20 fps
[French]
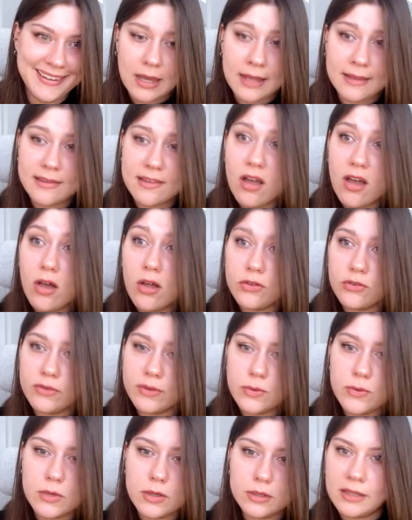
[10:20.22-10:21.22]
Attends, tu
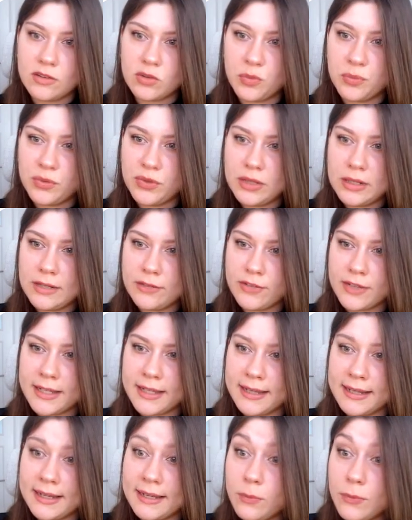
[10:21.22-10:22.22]
vas où Est-ce qu'on peut aller faire
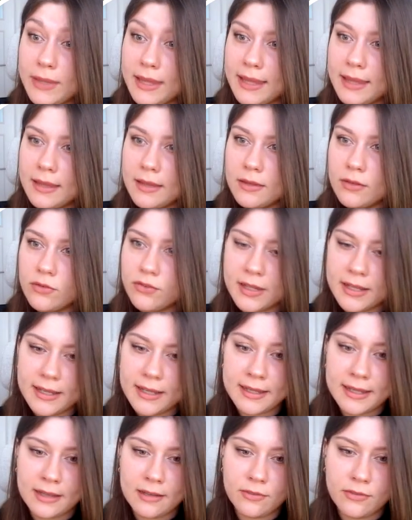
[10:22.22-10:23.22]
craquac Oui,
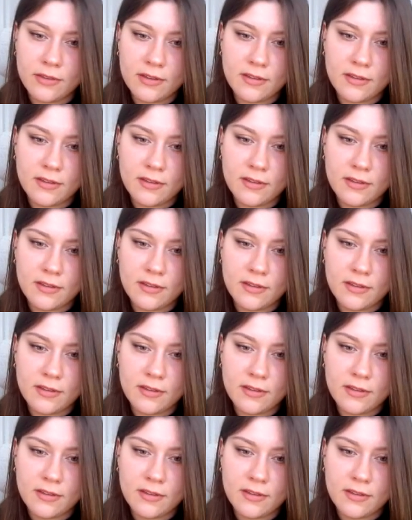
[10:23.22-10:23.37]
faire crac